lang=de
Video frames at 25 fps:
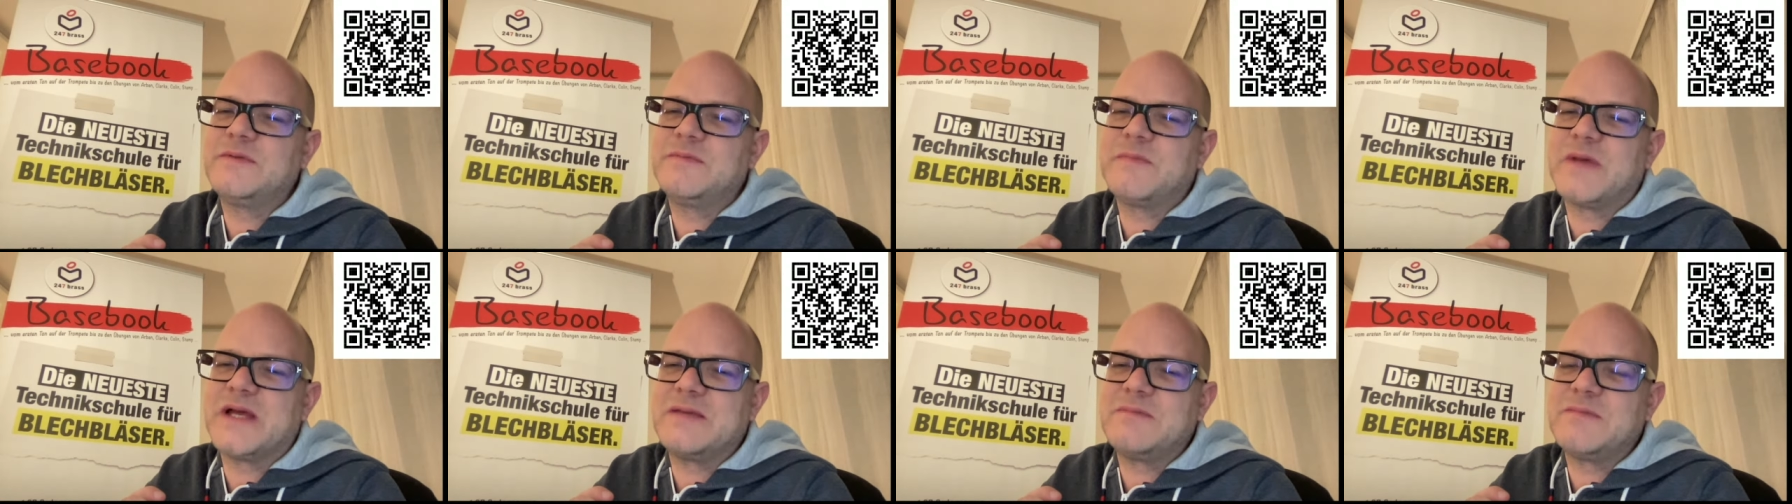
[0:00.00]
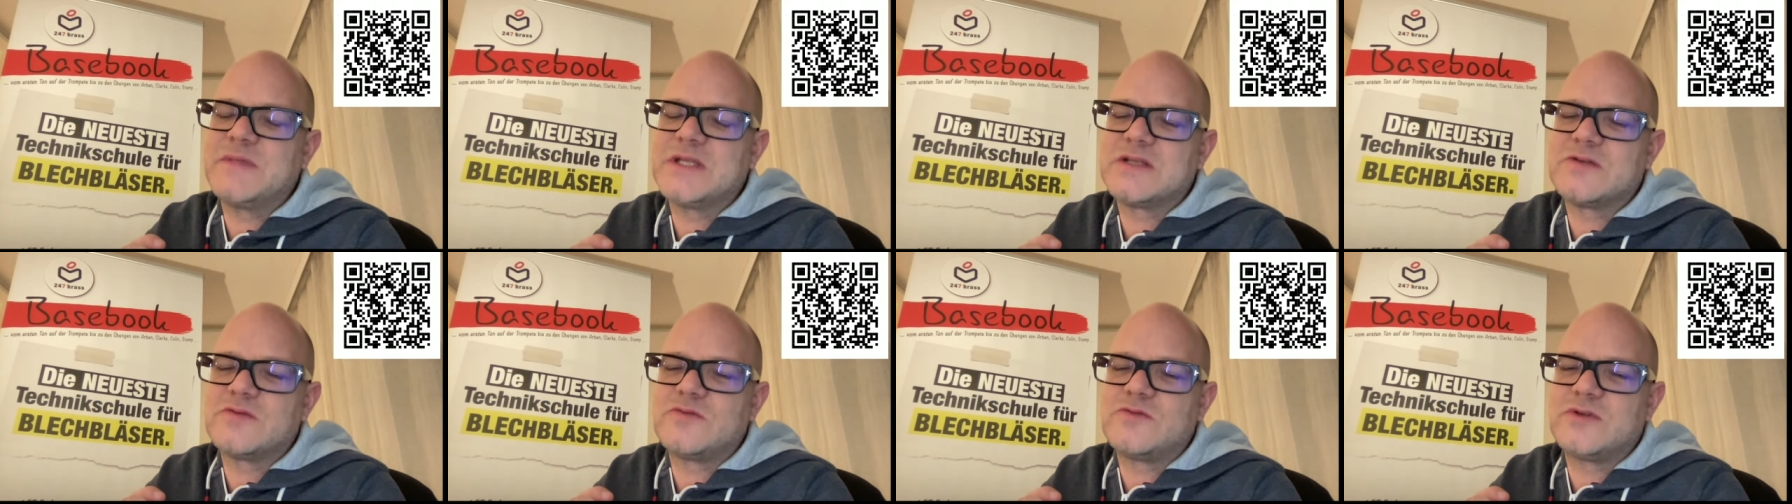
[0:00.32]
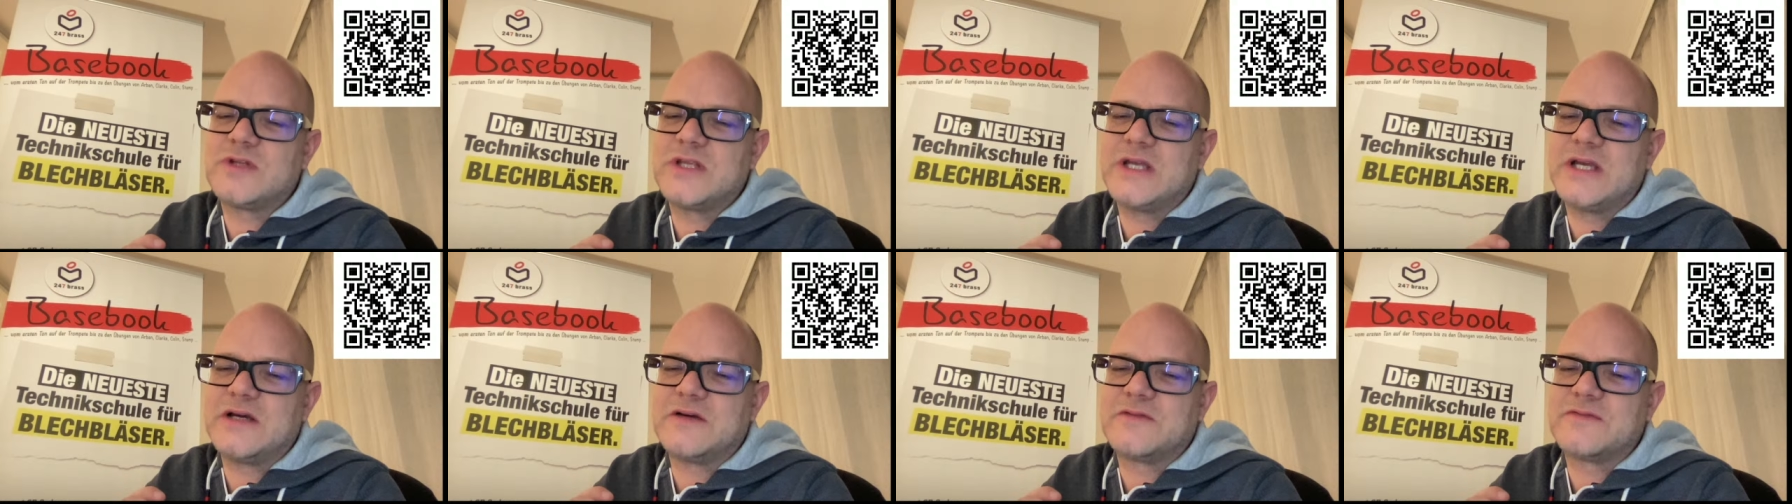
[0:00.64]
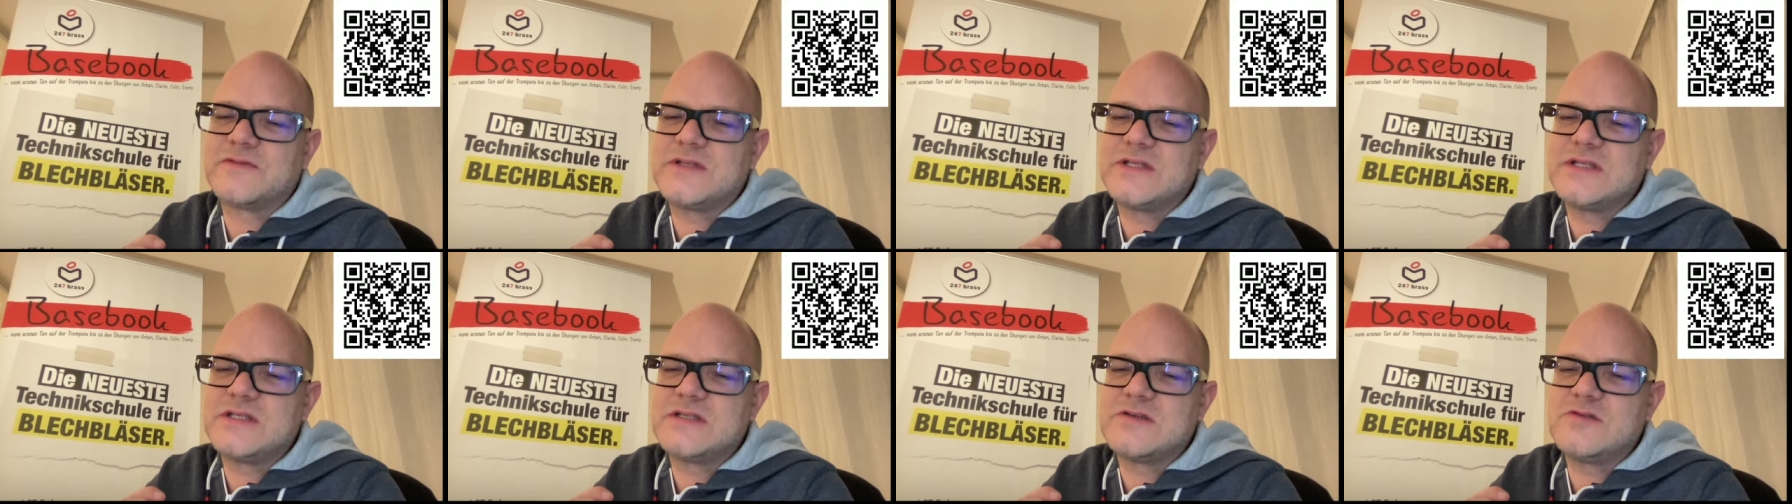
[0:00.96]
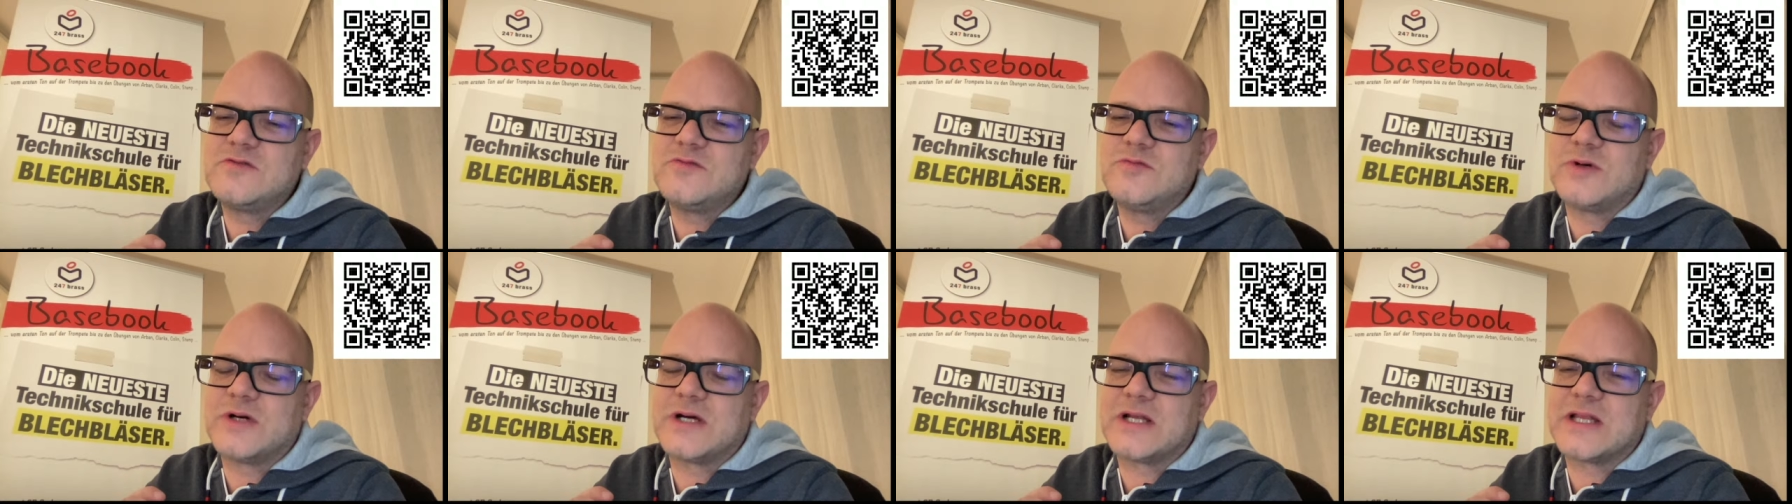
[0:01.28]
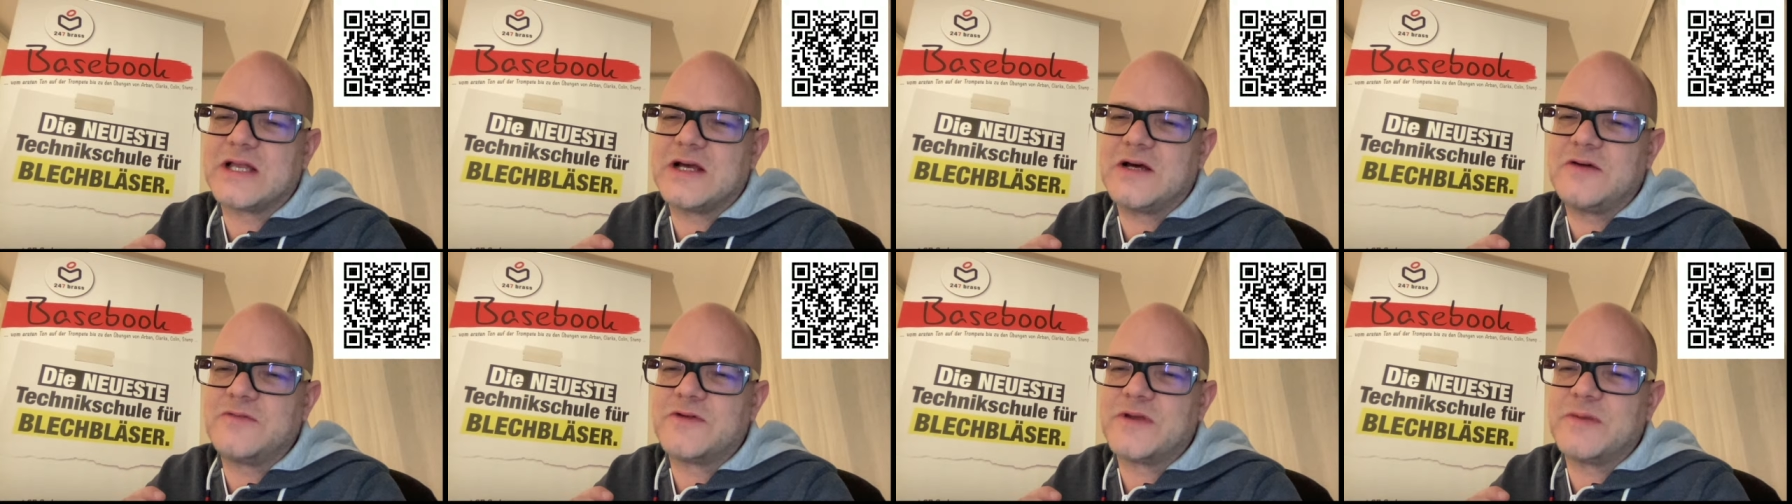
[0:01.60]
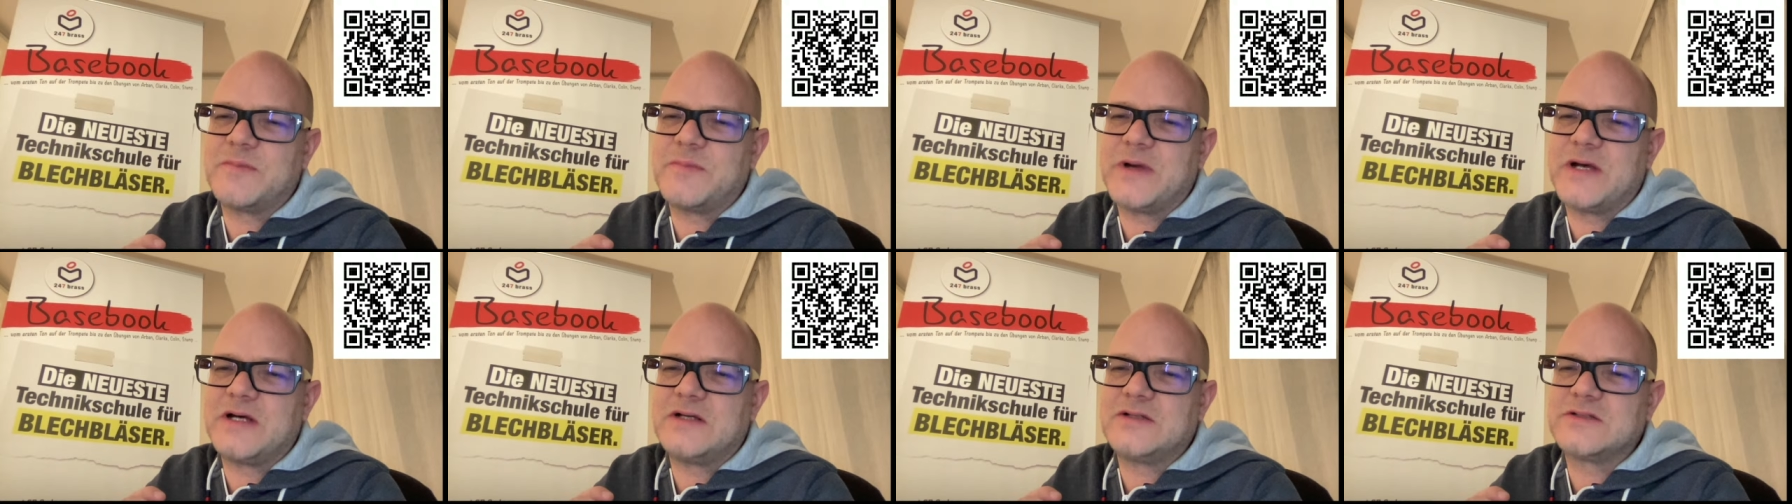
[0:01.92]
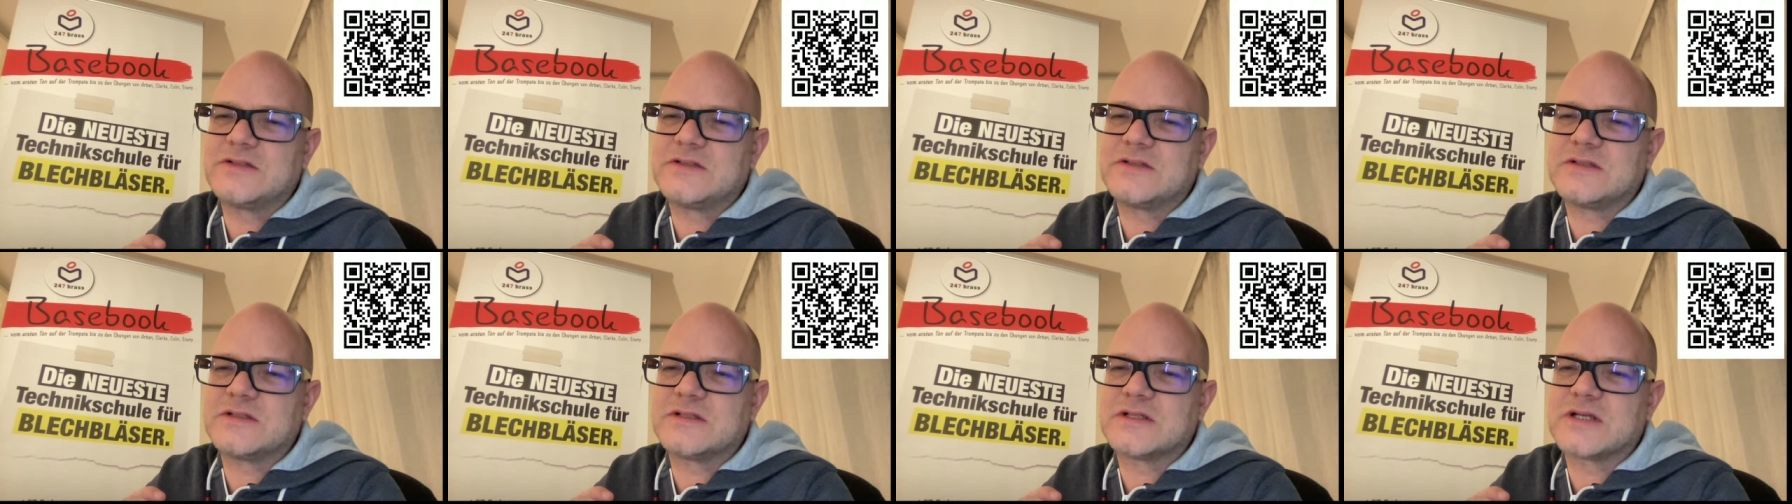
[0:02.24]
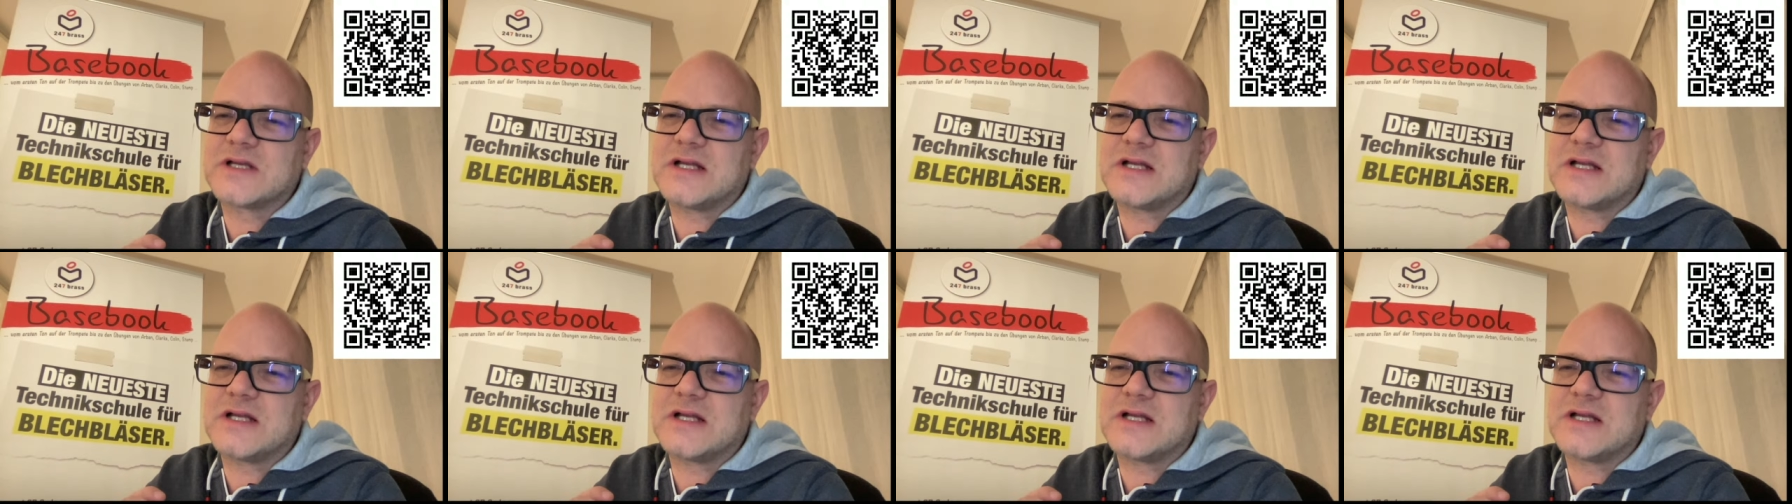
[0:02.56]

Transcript: ich meine Methode auf diese Übungen aufgebaut?